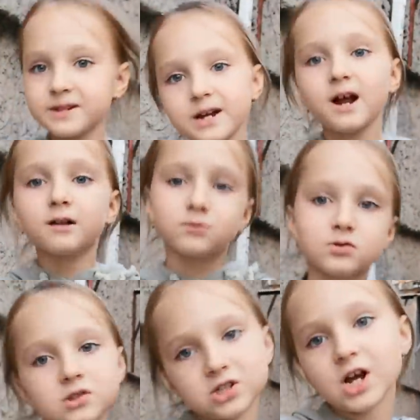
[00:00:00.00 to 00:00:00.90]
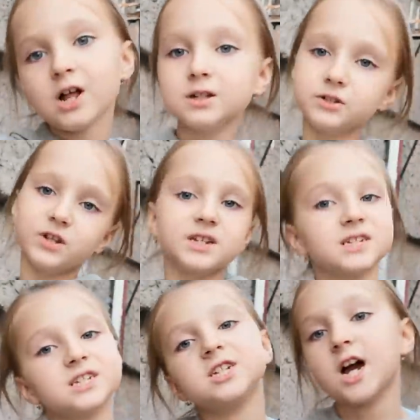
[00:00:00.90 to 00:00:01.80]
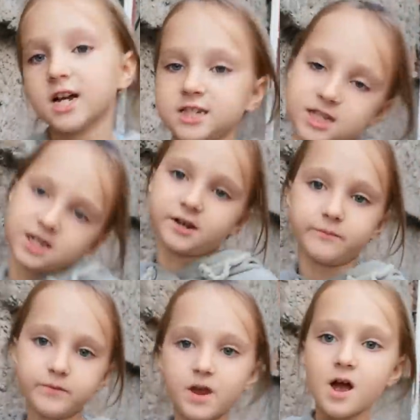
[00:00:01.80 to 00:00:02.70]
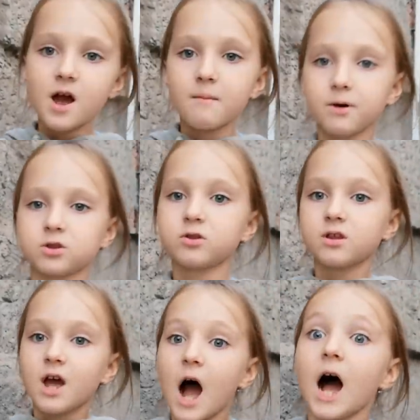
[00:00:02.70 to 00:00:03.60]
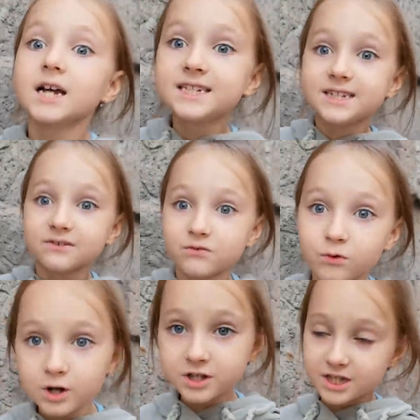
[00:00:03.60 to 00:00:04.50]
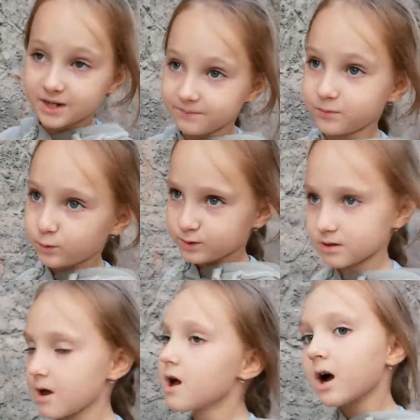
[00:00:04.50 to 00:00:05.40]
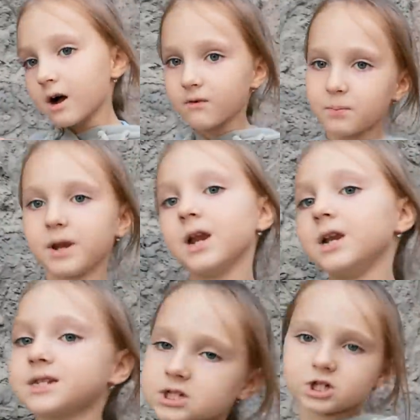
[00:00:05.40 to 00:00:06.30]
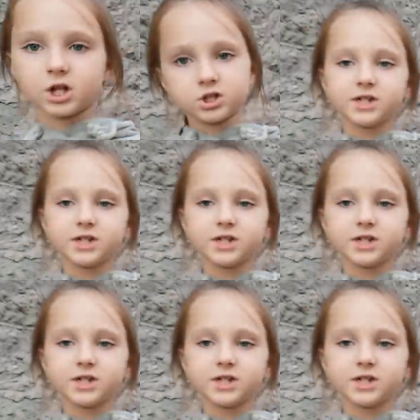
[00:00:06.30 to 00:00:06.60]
зарядку. Сначала у нас часики. Вот. А сегодня, ну, как вы поняли, сначала